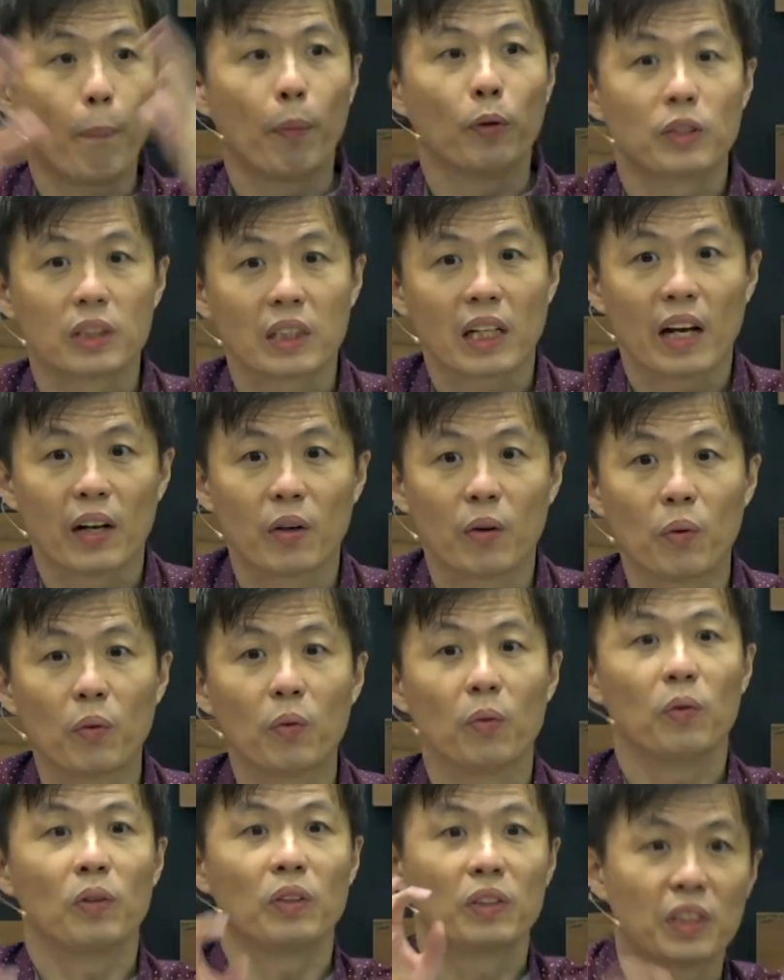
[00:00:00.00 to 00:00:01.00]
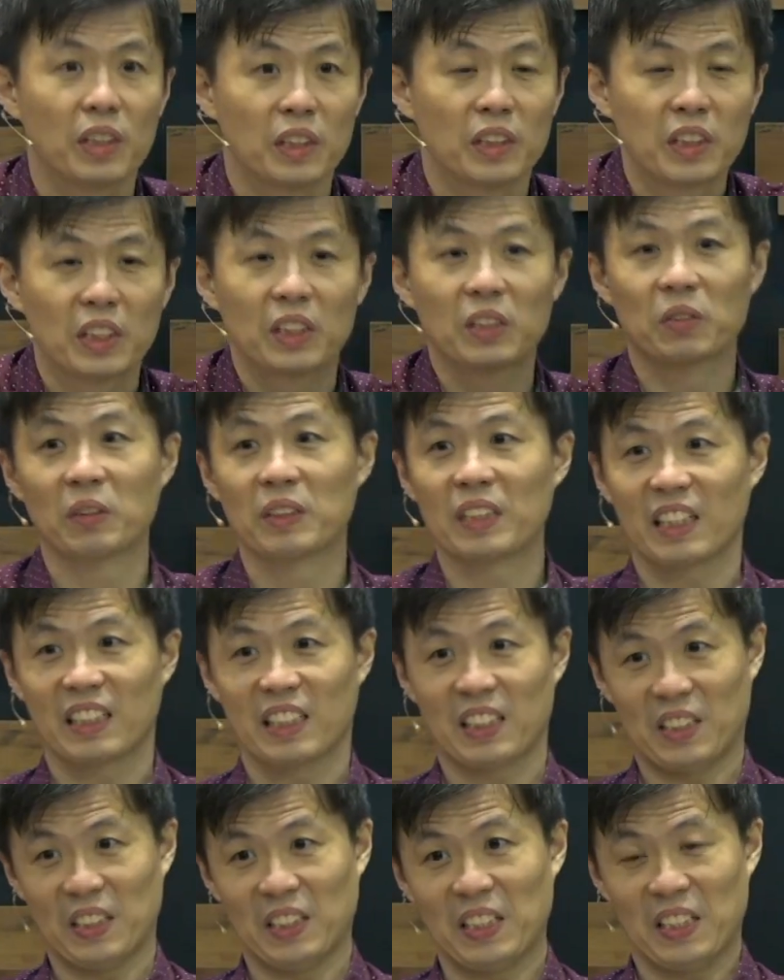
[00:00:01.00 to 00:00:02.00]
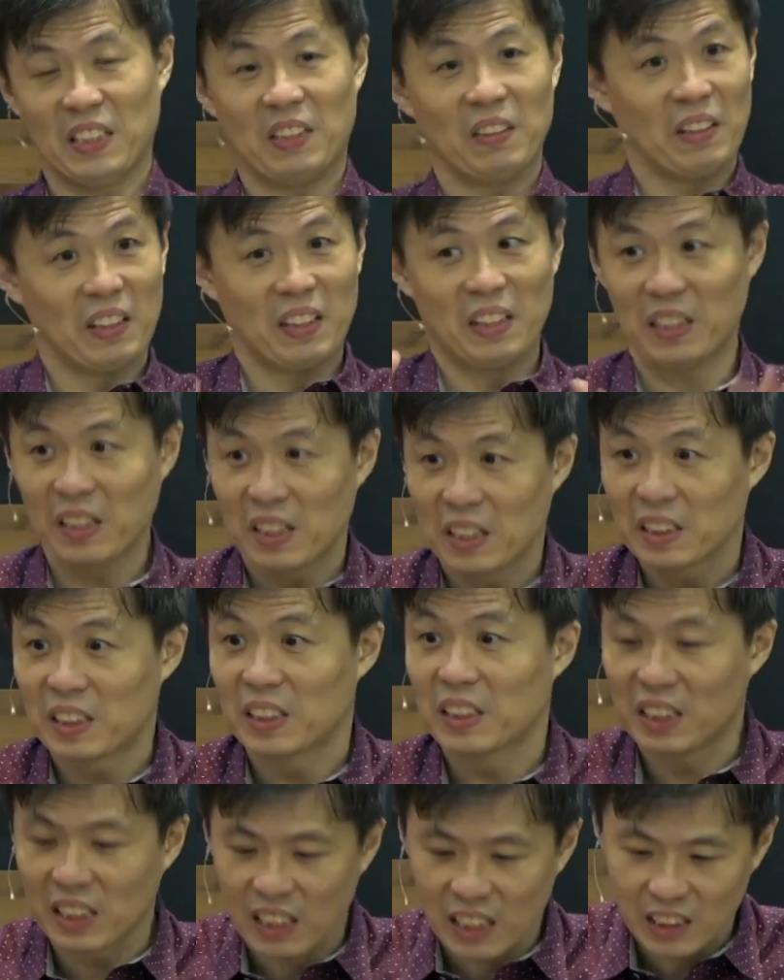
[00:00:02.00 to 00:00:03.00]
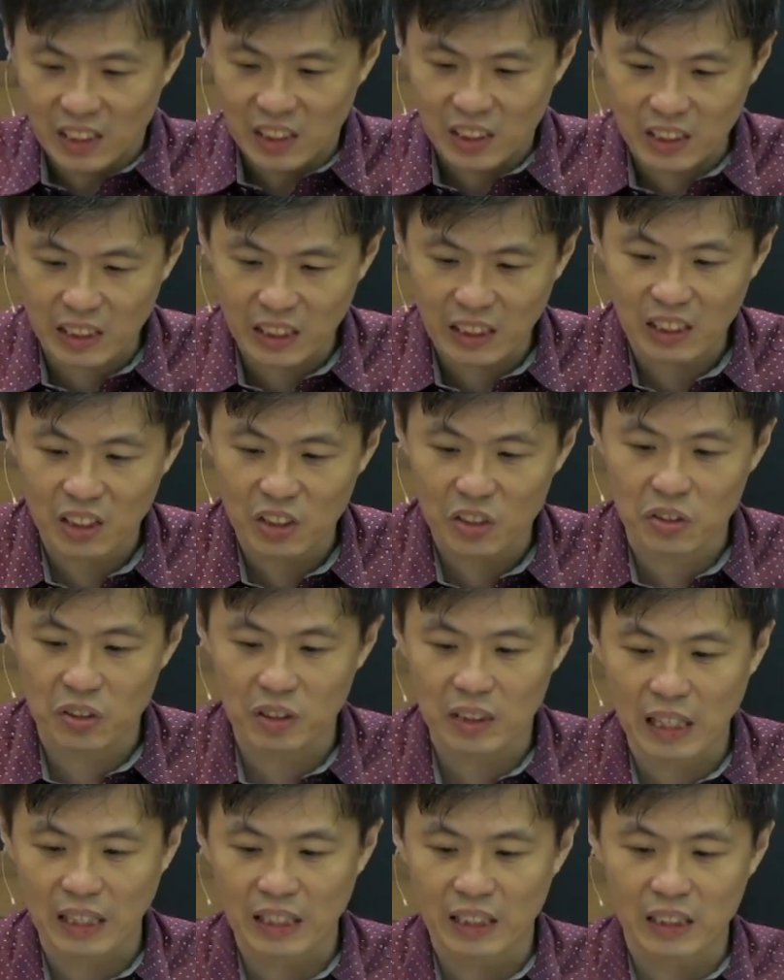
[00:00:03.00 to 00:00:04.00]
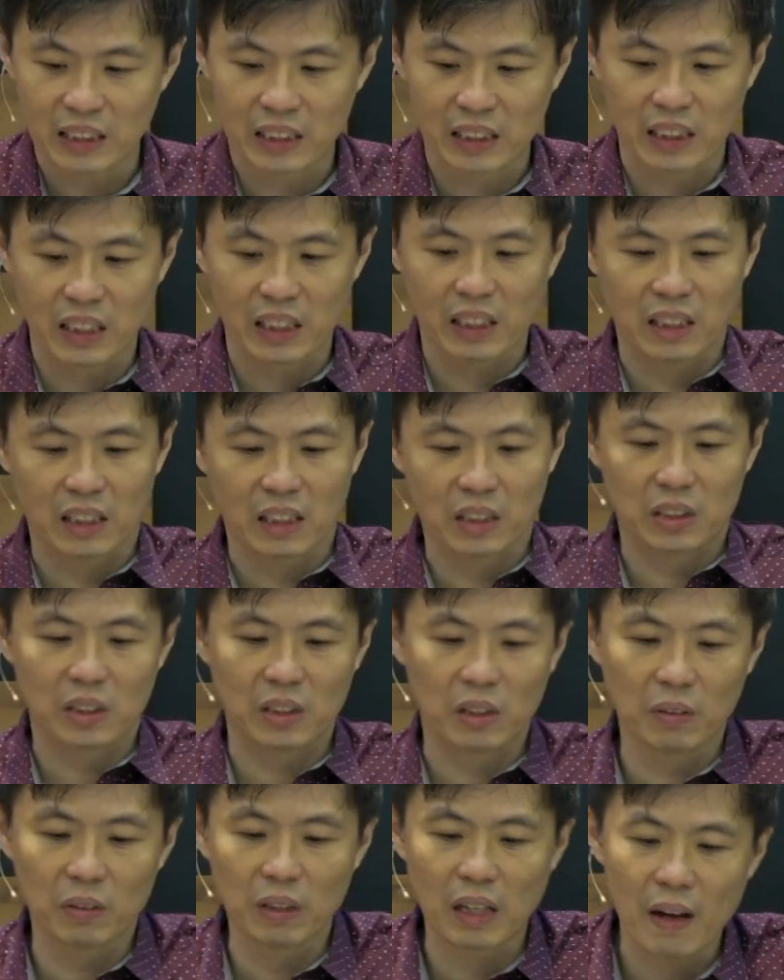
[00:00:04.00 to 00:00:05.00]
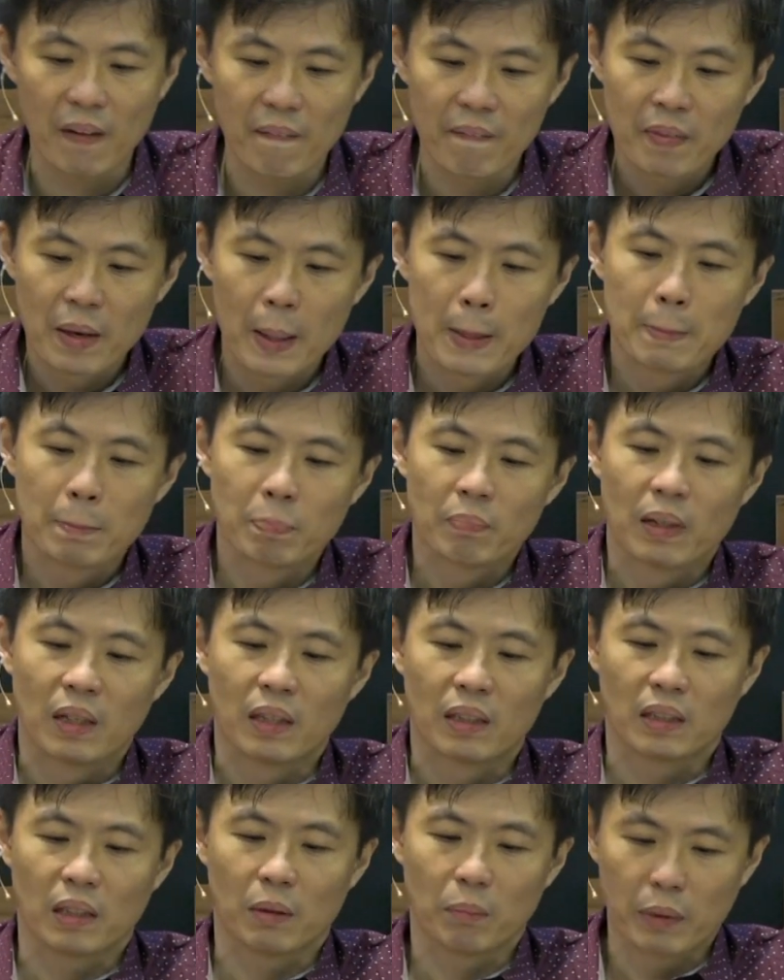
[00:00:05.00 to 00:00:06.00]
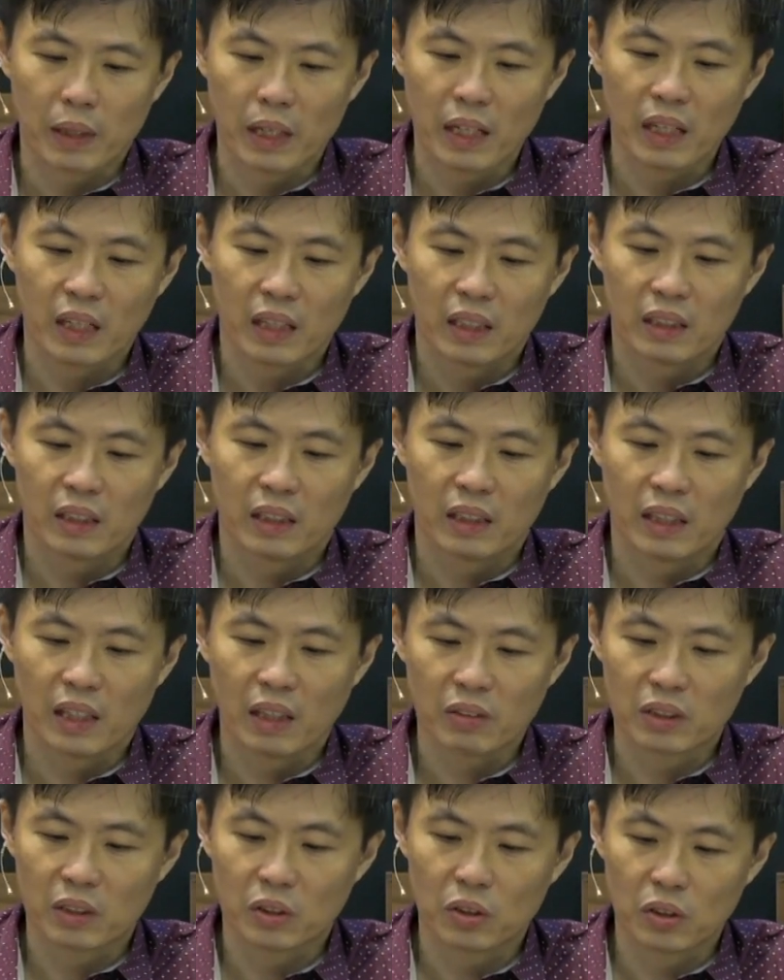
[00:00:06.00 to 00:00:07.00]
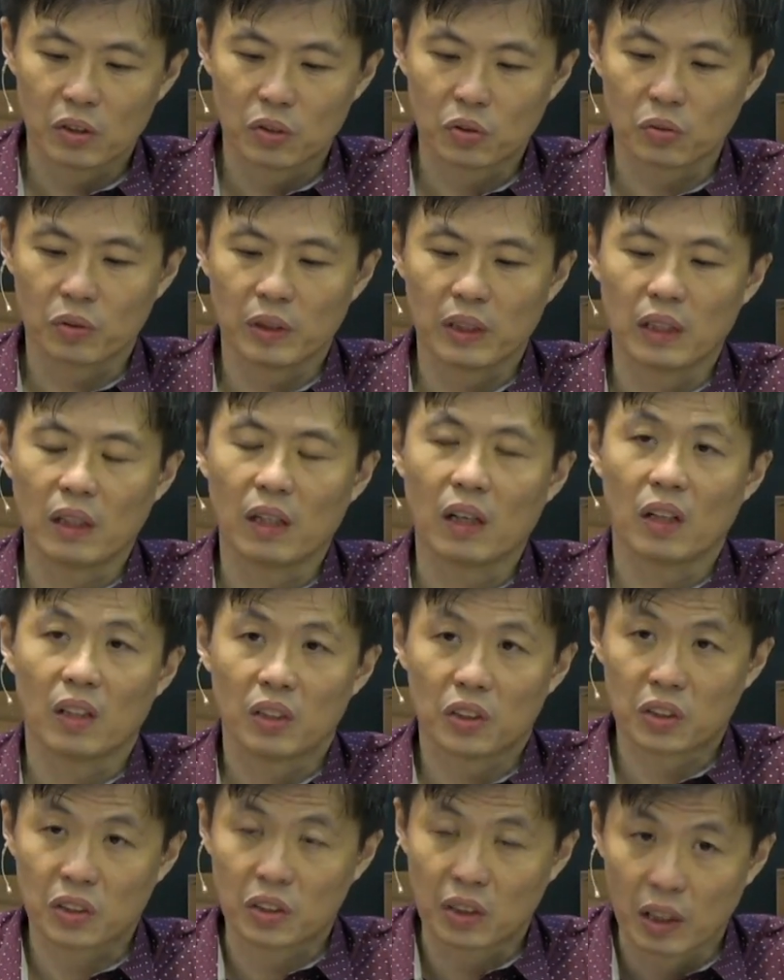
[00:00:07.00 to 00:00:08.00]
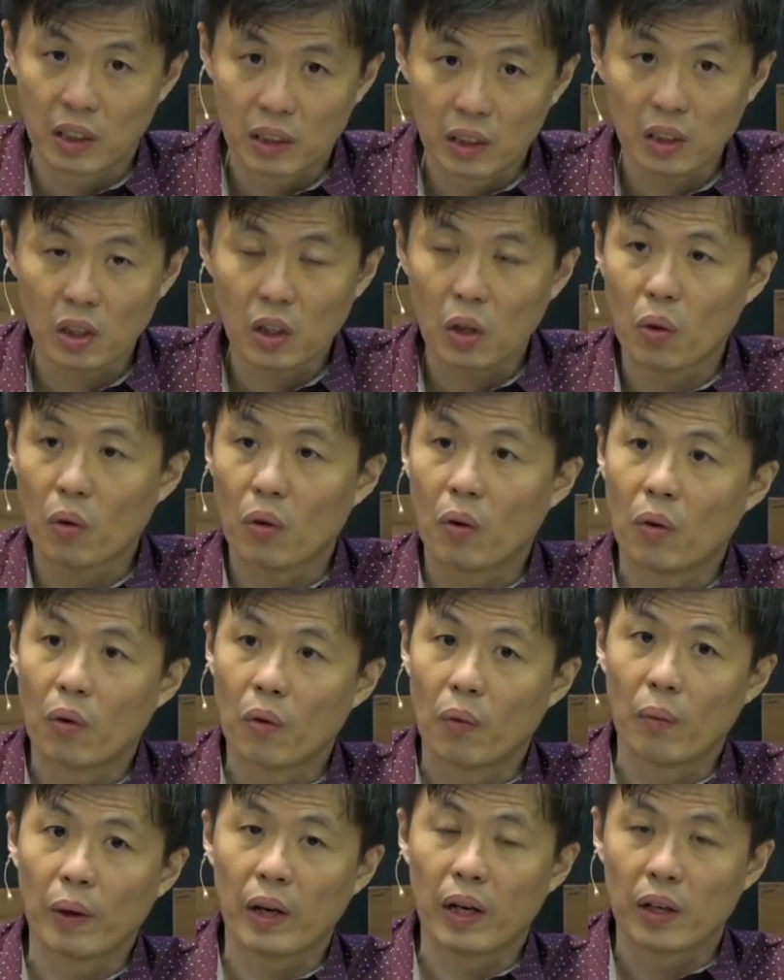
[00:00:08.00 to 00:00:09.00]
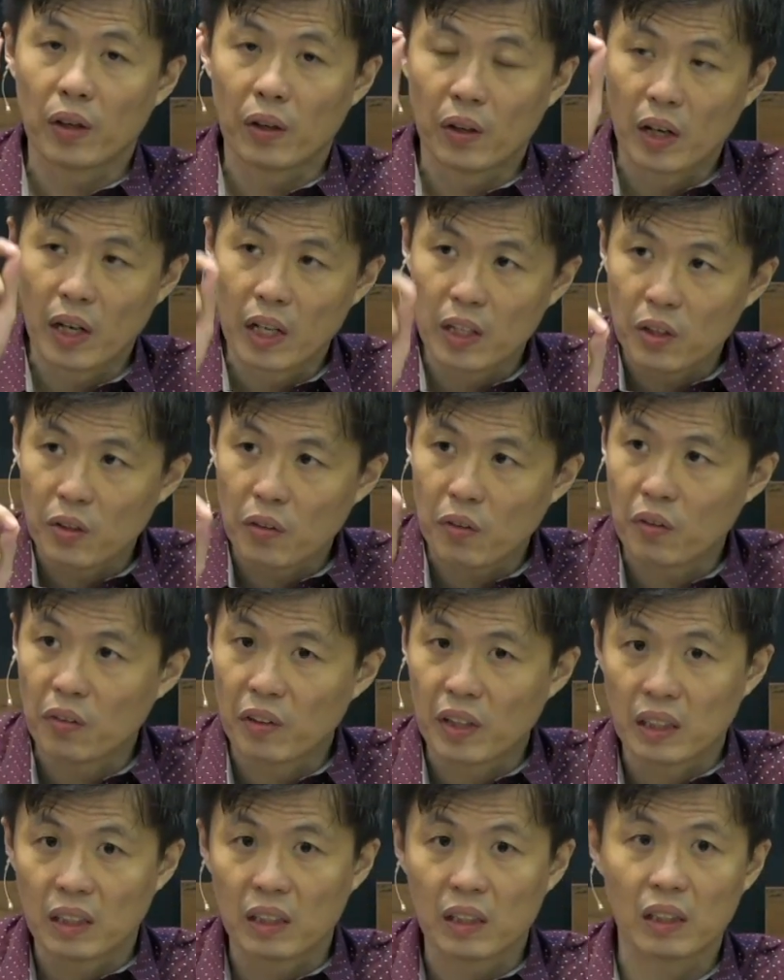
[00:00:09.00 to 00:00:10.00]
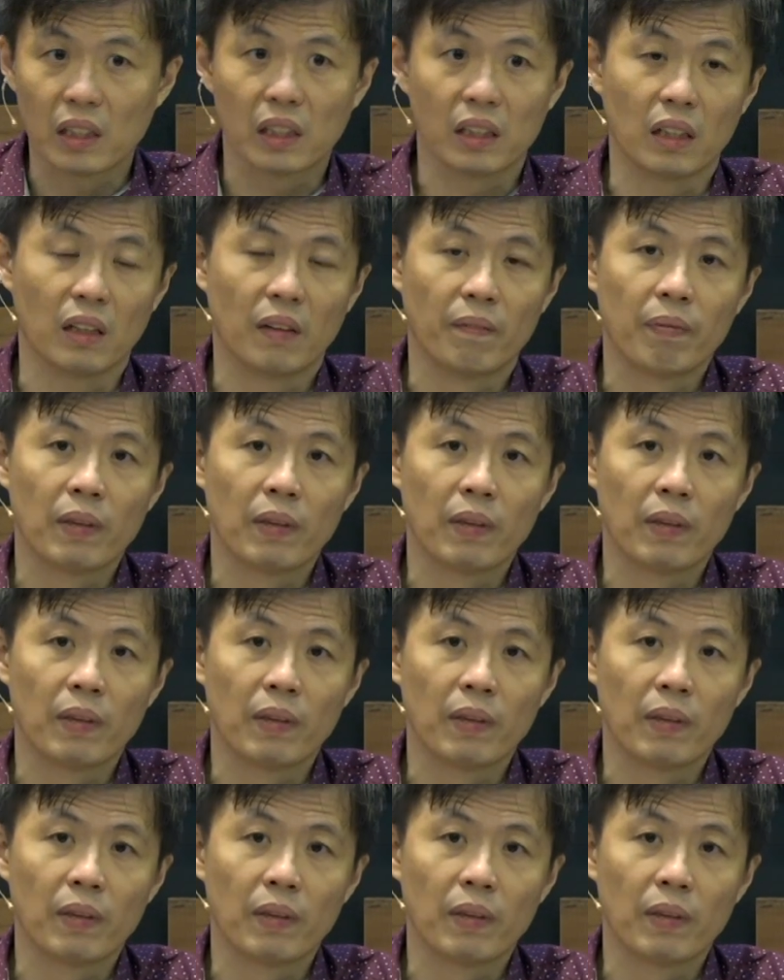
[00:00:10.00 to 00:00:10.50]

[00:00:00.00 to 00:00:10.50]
不在乎圣经所讲的真理。对，那现今的时代，邪恶的时候呢，特别你要注意哈。神为人与人定的，